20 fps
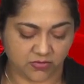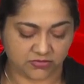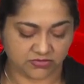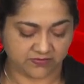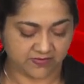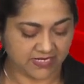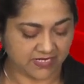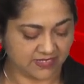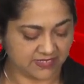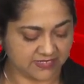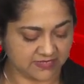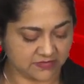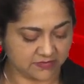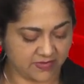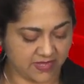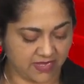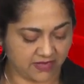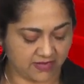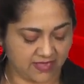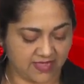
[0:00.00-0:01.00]

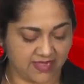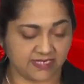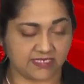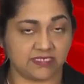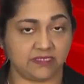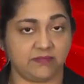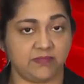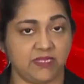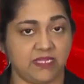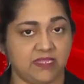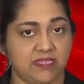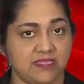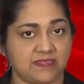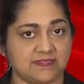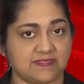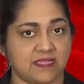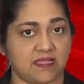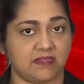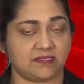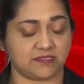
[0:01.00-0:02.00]
ऑन्टविकलिंग्स बैंक बी
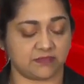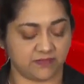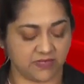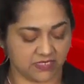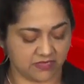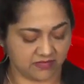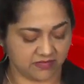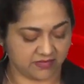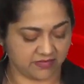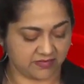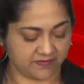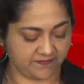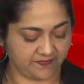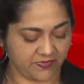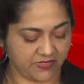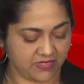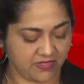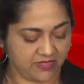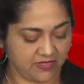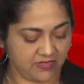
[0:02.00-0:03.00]
के साथ मिलकर
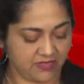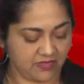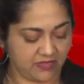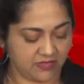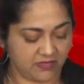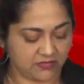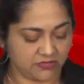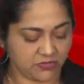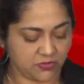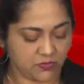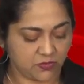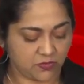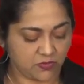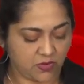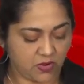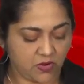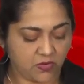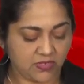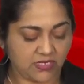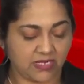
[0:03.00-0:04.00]
दो
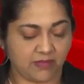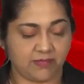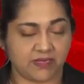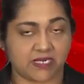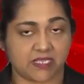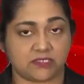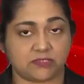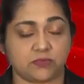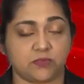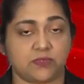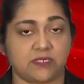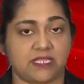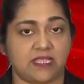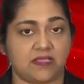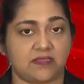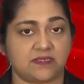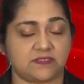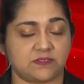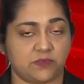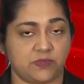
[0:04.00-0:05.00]
और
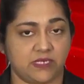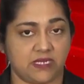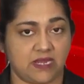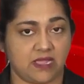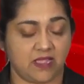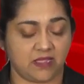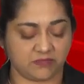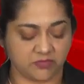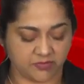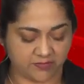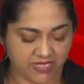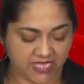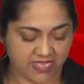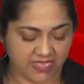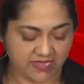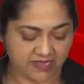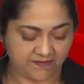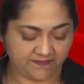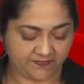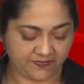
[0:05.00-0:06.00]
लेबोरेटोरिया सूरीनाम में
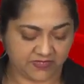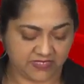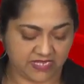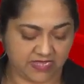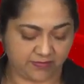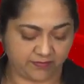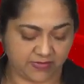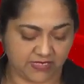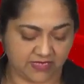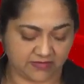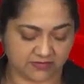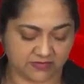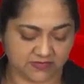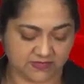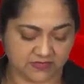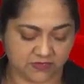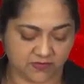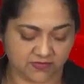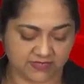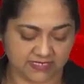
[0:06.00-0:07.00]
है ये प्लांट
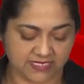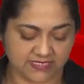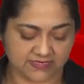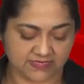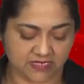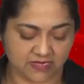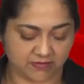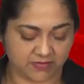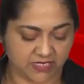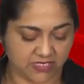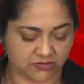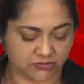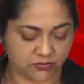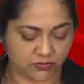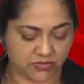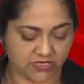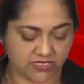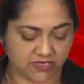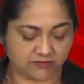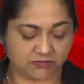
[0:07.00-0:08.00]

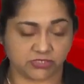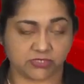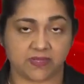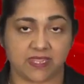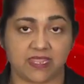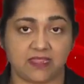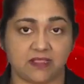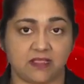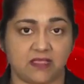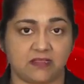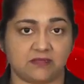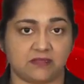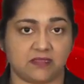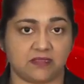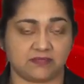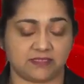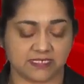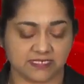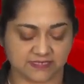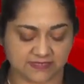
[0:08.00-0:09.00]
gezondheidslaboratorium जो है
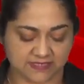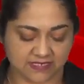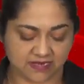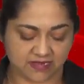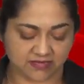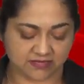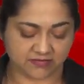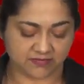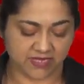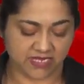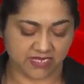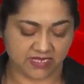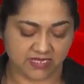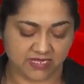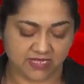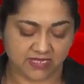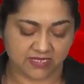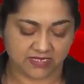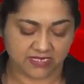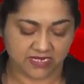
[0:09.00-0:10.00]
कानकान त्रिस्त्रात में
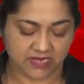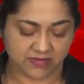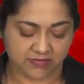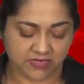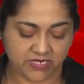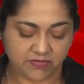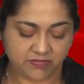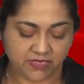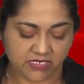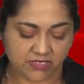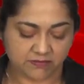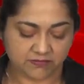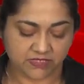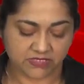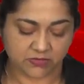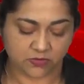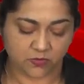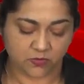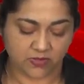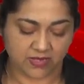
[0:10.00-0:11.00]
ये भी
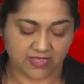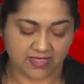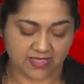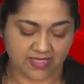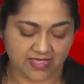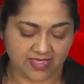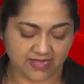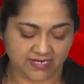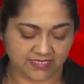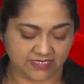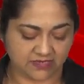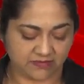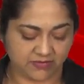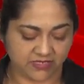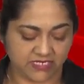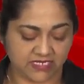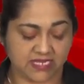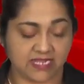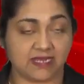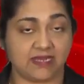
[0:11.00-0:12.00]
मरम्मत होगा
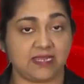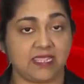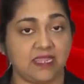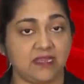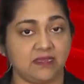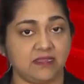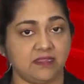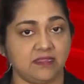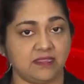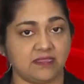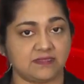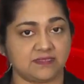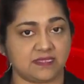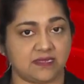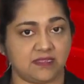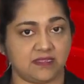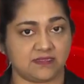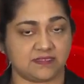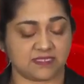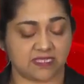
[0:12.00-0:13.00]
आईडीबी के लेनिंग के
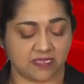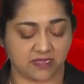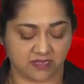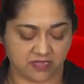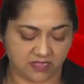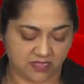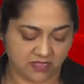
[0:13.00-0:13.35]
जरिए से